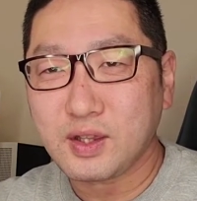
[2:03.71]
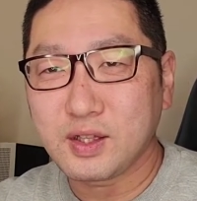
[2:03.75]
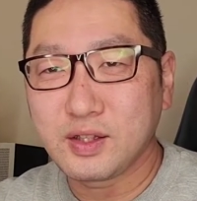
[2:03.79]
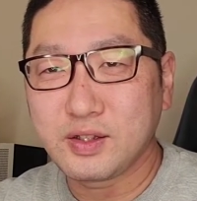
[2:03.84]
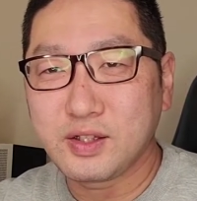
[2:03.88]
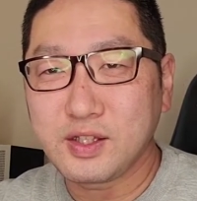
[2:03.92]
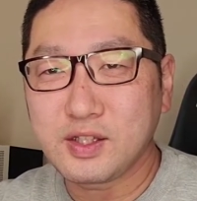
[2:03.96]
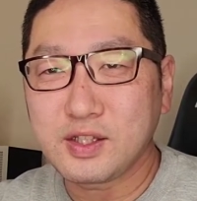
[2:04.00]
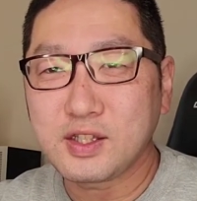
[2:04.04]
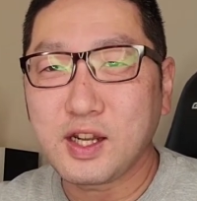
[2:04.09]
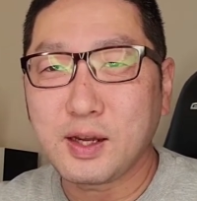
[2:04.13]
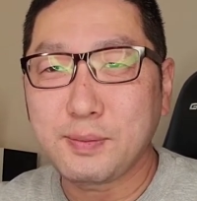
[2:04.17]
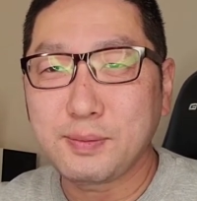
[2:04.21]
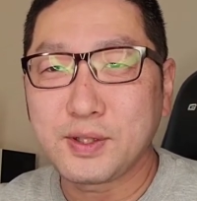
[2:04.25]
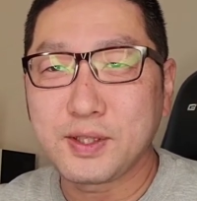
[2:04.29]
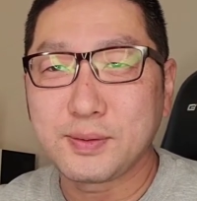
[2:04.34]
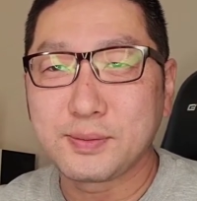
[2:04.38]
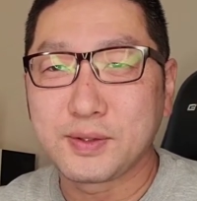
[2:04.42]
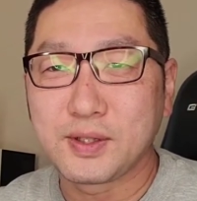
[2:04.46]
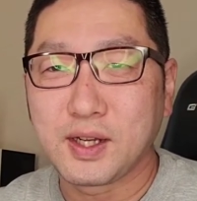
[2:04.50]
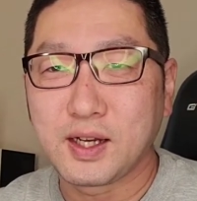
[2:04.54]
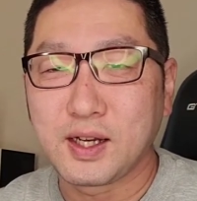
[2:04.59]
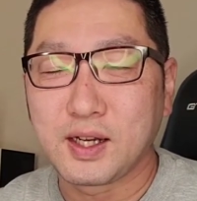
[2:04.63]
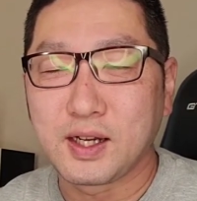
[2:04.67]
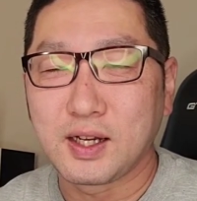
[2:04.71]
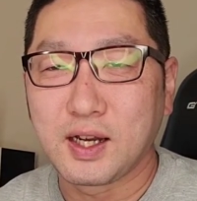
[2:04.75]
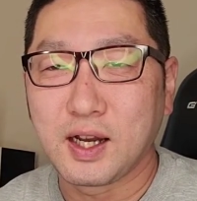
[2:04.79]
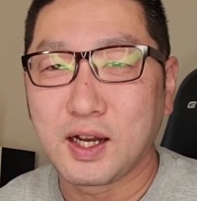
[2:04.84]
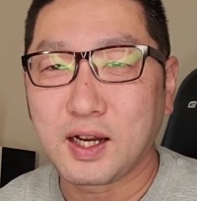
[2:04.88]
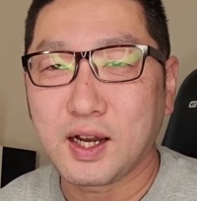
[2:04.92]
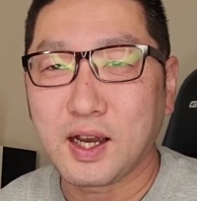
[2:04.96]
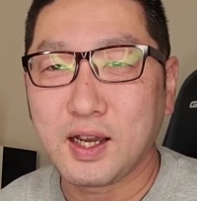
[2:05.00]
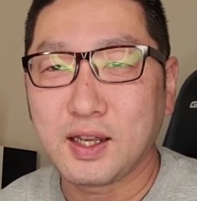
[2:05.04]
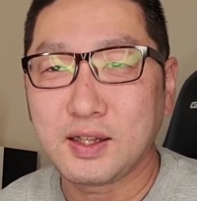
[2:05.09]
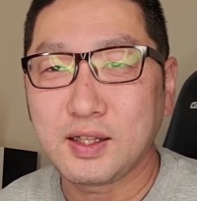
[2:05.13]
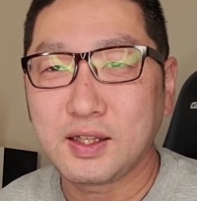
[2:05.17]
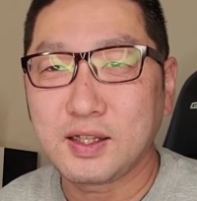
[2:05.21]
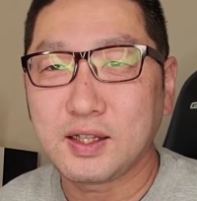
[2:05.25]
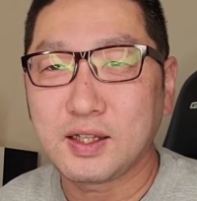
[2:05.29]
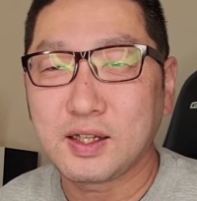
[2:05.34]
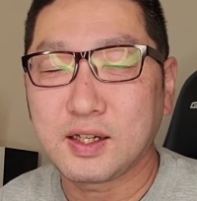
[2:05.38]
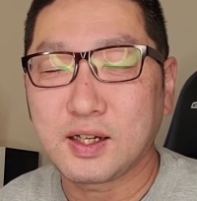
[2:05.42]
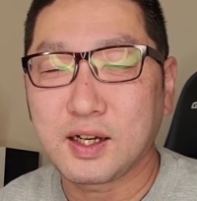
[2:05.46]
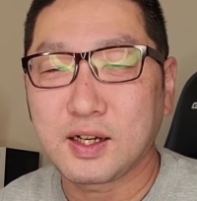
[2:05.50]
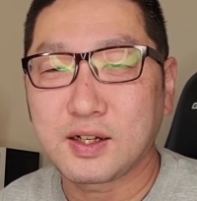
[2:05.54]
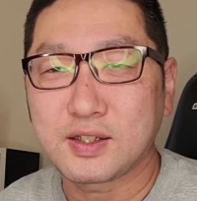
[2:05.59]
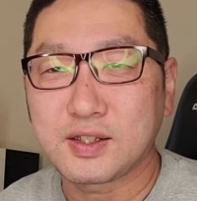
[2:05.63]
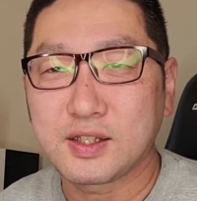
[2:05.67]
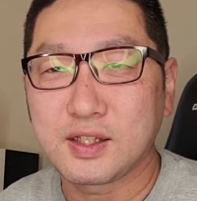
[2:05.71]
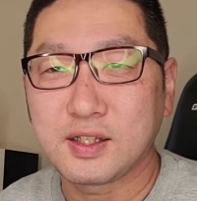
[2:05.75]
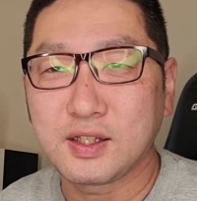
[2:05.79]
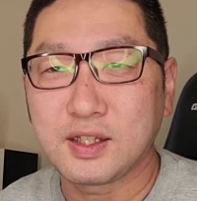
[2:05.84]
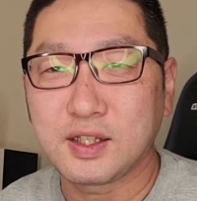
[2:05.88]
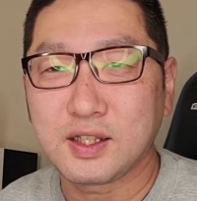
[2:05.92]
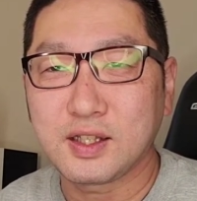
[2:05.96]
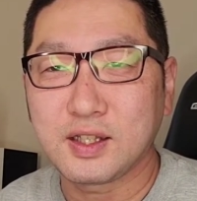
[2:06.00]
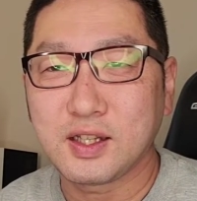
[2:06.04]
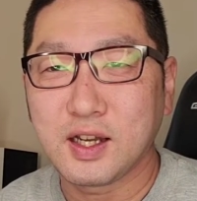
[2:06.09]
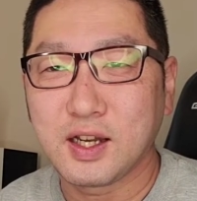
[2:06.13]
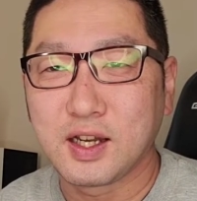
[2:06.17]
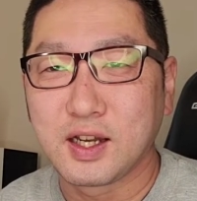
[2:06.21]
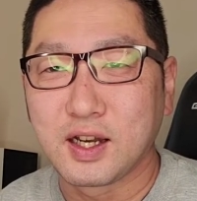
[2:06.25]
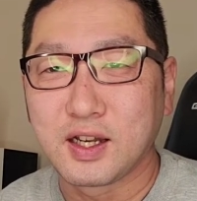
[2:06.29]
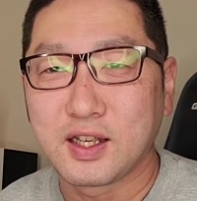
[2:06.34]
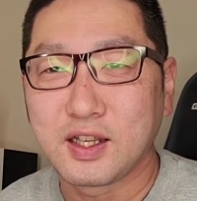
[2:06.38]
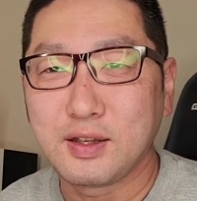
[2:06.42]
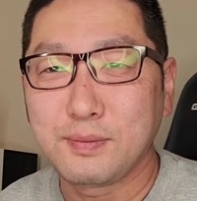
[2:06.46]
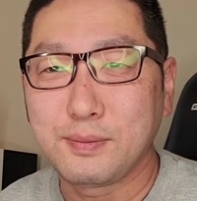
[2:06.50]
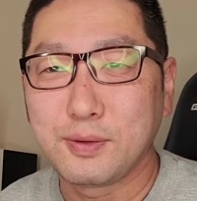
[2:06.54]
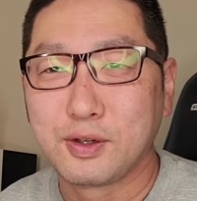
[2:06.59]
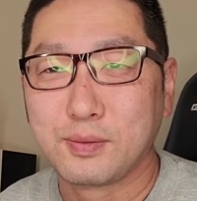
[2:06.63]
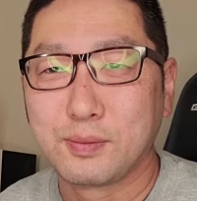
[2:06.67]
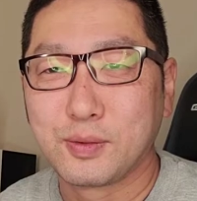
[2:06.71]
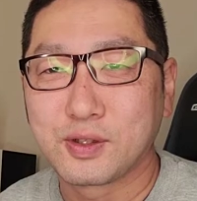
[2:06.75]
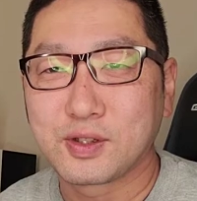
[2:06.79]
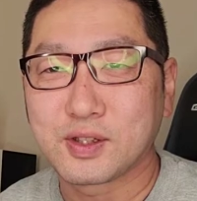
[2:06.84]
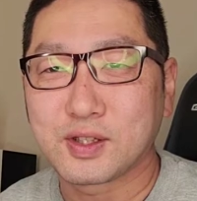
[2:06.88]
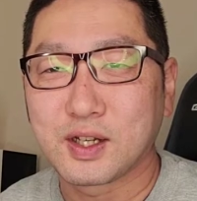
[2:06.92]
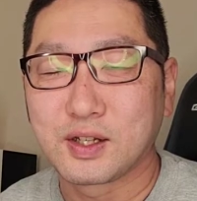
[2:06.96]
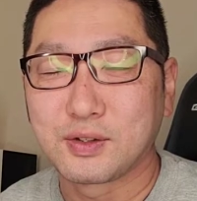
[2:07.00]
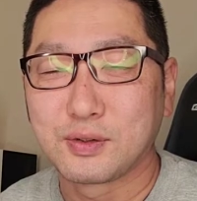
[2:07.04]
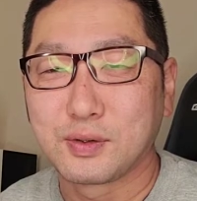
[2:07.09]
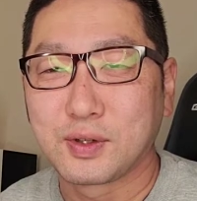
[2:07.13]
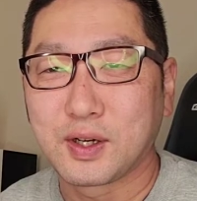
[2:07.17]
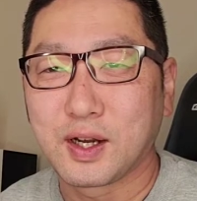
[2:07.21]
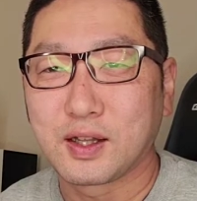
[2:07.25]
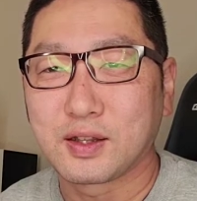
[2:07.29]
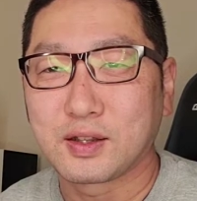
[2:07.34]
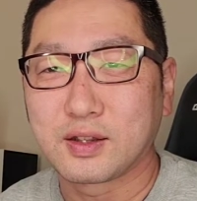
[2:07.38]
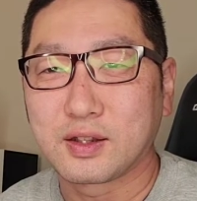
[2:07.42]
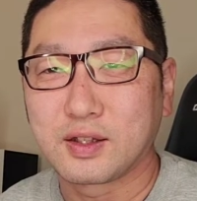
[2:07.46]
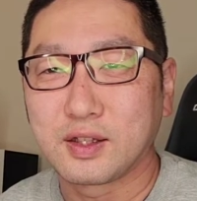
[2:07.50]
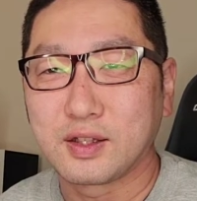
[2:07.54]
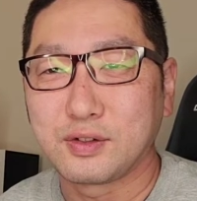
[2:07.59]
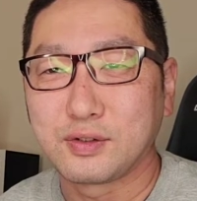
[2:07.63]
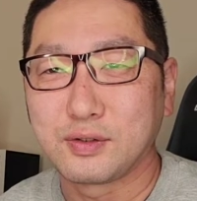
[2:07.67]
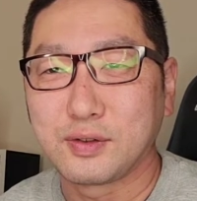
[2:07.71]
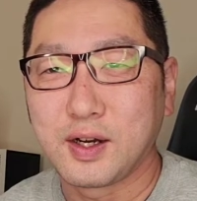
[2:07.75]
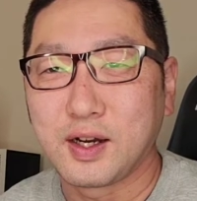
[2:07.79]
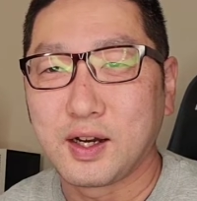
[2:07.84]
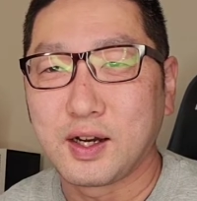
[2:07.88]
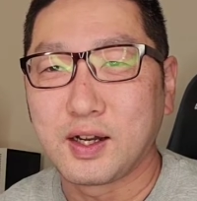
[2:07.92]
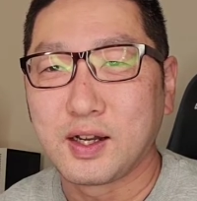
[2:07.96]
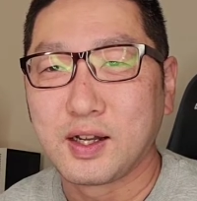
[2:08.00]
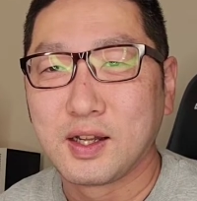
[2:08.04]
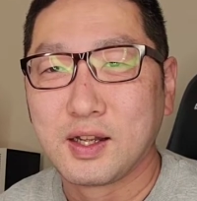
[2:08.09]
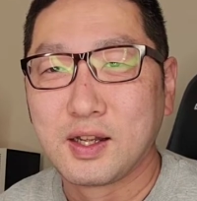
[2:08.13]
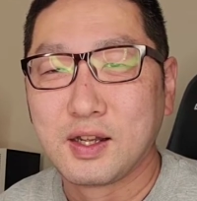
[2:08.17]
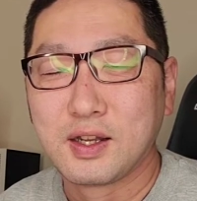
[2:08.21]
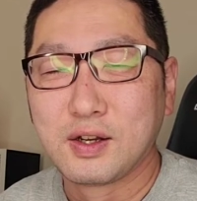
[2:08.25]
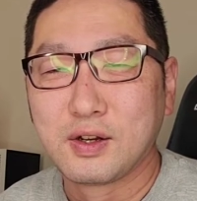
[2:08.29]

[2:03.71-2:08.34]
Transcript: ディスラプティブな、破壊的な、革新的な意味を持つかどうかっていうのは、